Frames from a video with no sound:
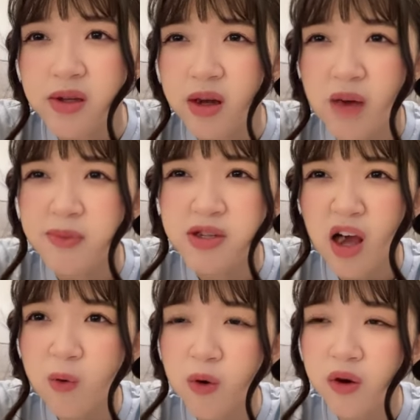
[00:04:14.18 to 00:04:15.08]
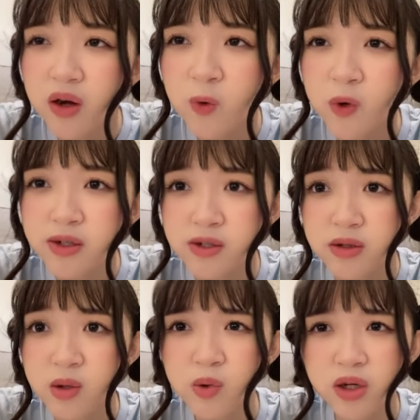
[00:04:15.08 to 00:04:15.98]
Gak bisa aku kalau nggak uas nanti
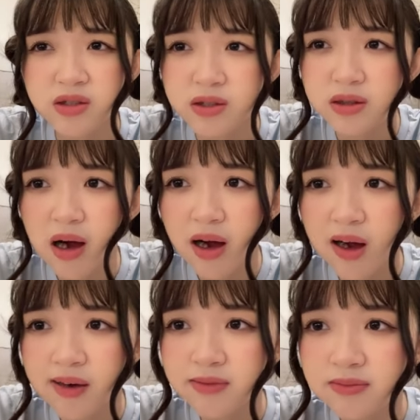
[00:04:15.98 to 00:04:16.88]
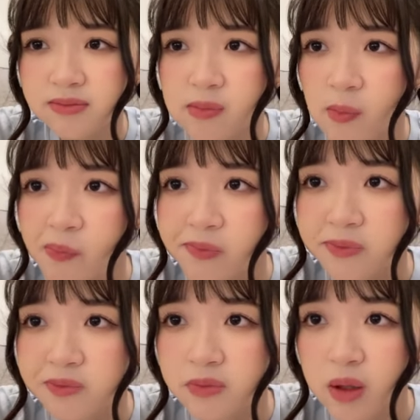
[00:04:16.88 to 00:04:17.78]
aku nggak sidang.
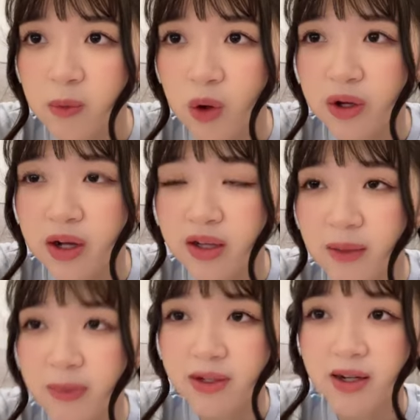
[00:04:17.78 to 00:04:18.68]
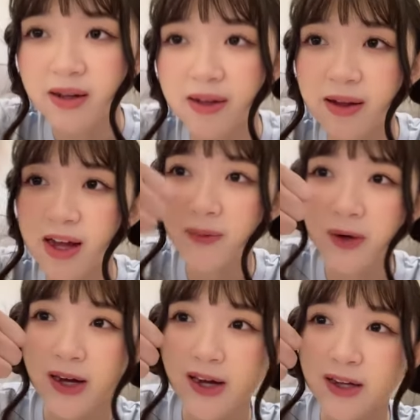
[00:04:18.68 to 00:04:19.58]
kan aman kan?
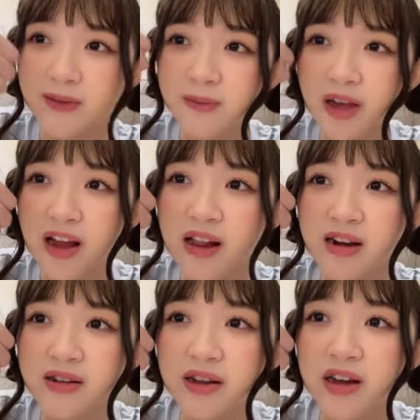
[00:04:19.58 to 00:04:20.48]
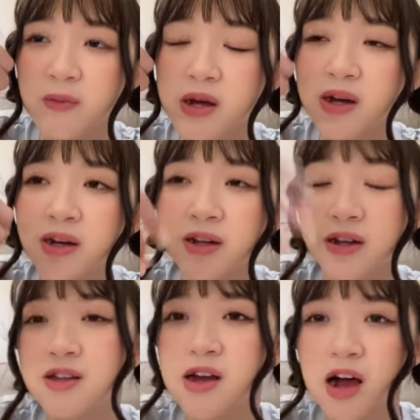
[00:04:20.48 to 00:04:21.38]
Aman. Kayak lari di GBK ya?
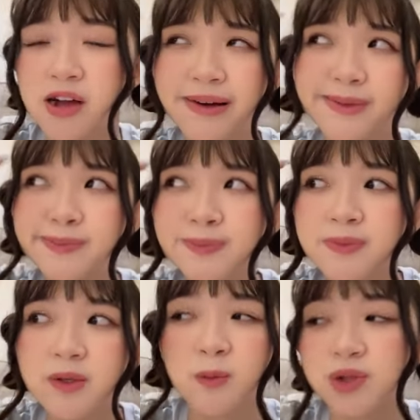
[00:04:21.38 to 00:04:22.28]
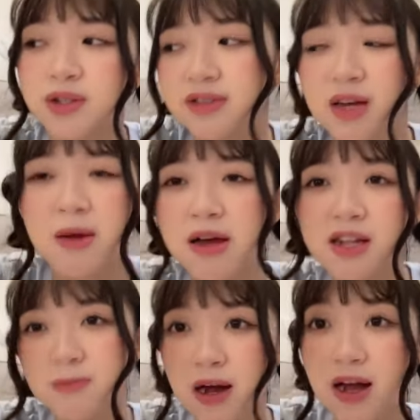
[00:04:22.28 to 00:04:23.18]
Iya kayak muterin GBK
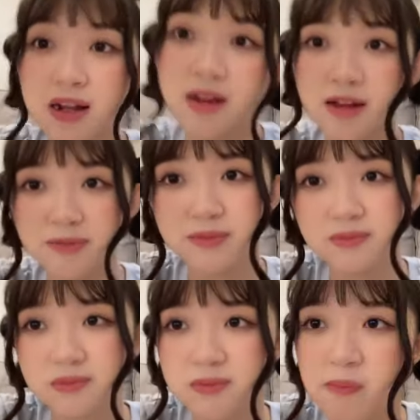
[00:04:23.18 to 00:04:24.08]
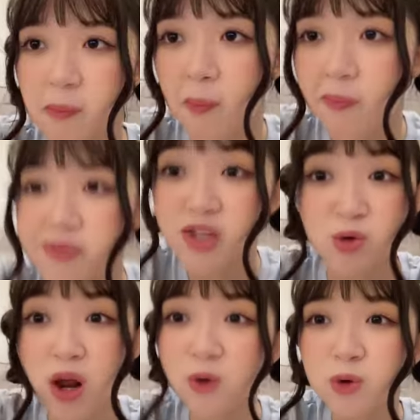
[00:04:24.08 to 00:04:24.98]
lima kali lah.
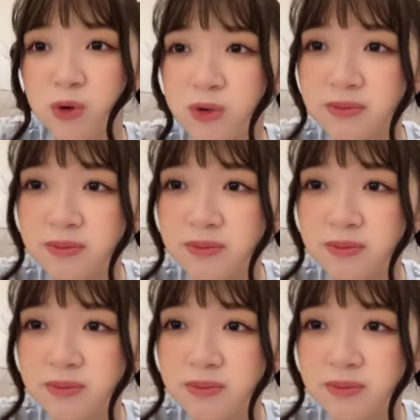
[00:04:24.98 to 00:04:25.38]
Satu lagu tuh.